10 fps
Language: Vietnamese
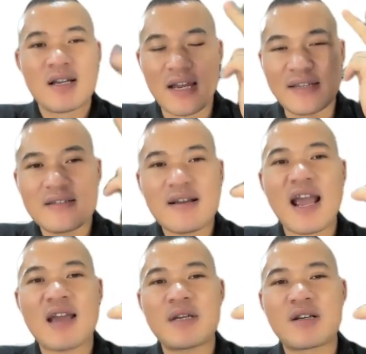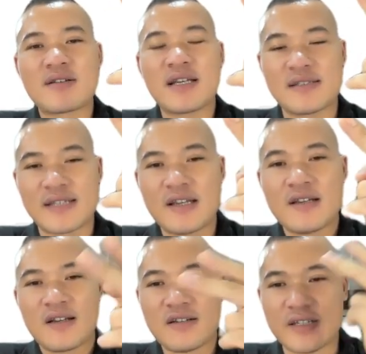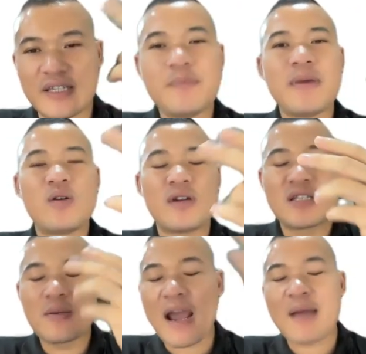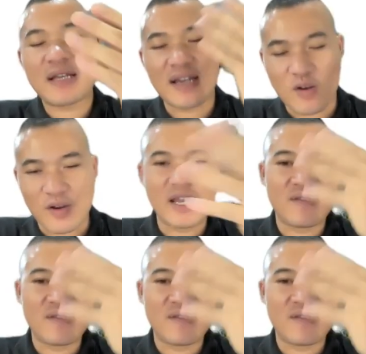Lần thứ hai mình có thể gì, gửi email, lần thứ ba mình lại gọi